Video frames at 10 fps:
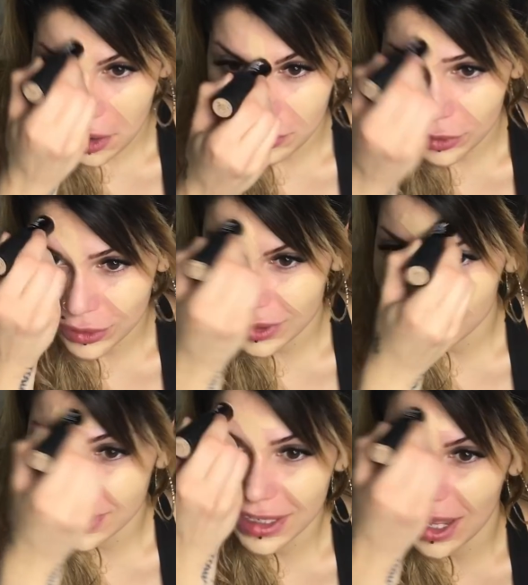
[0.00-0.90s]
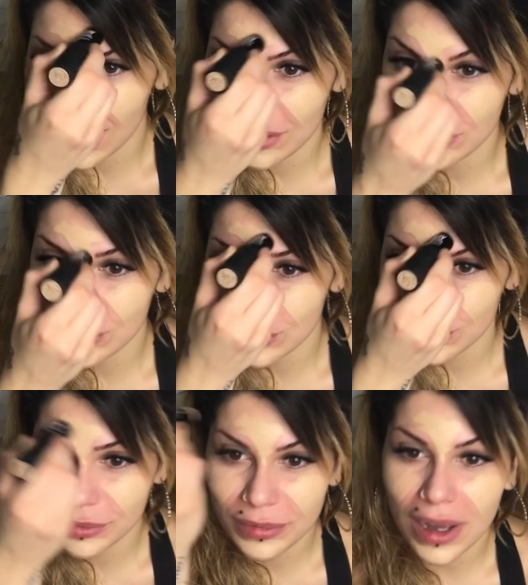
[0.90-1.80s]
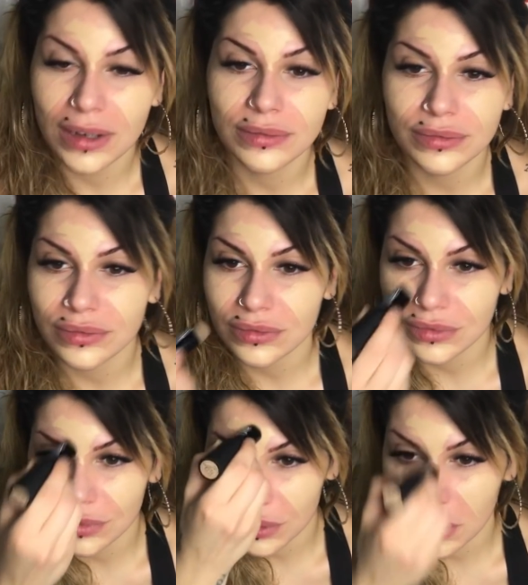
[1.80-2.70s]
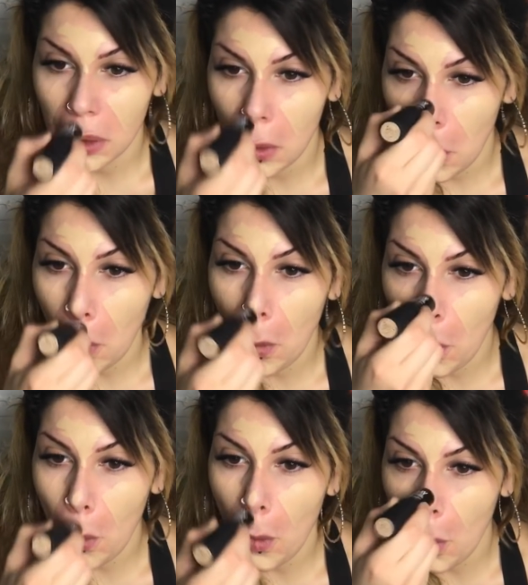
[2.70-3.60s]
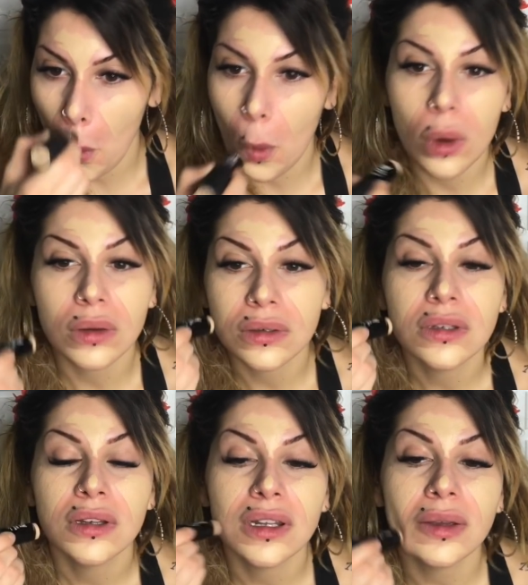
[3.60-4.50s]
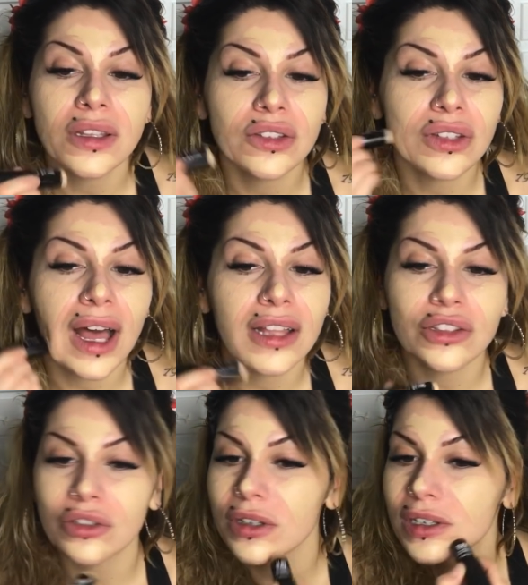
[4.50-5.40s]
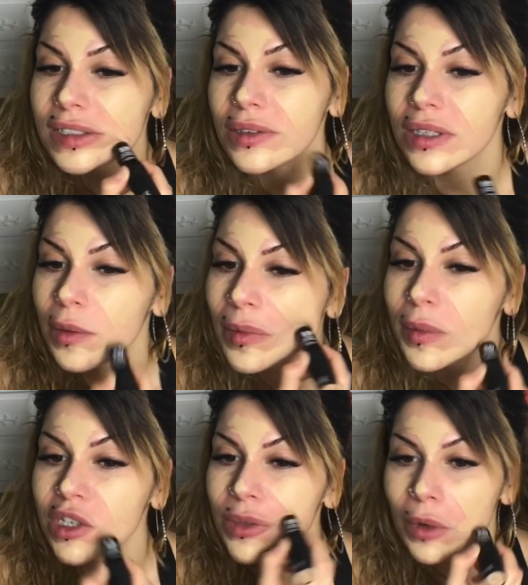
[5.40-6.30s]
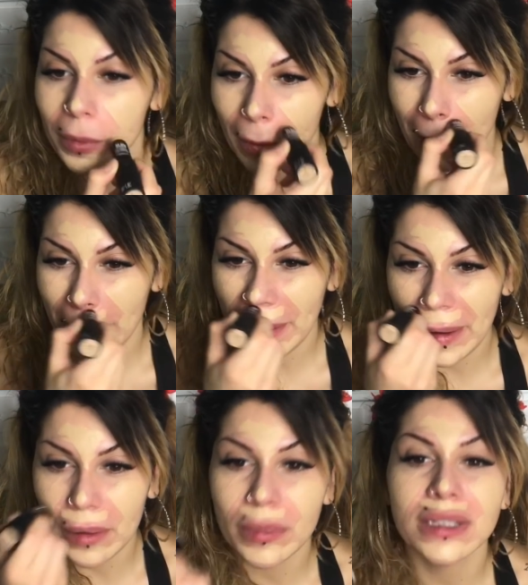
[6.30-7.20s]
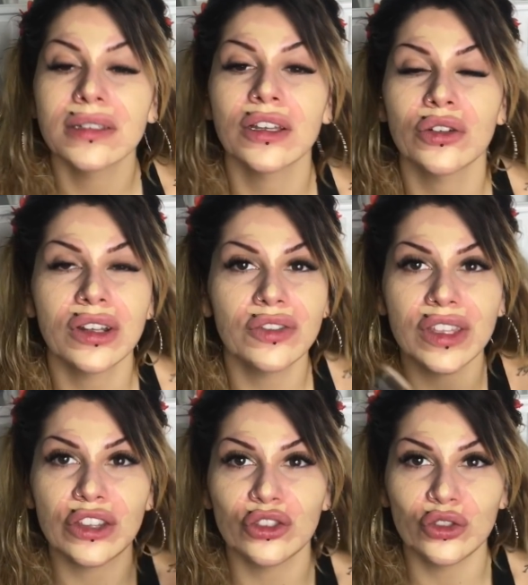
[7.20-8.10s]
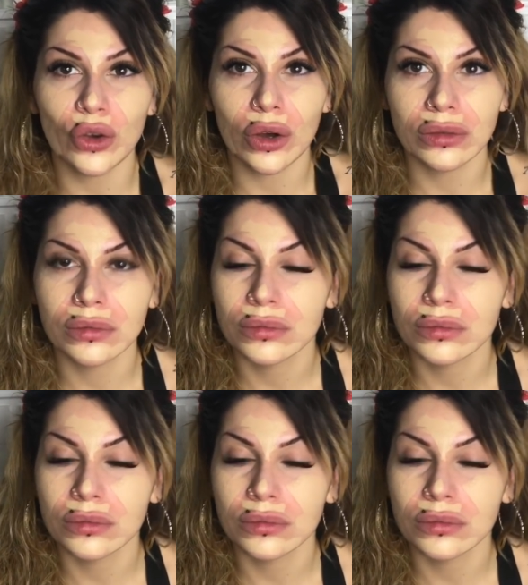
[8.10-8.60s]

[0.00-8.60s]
a modda indiano, insomma. Uh, ne metto tanto perché sapete, a me piace proprio il mascherone finto.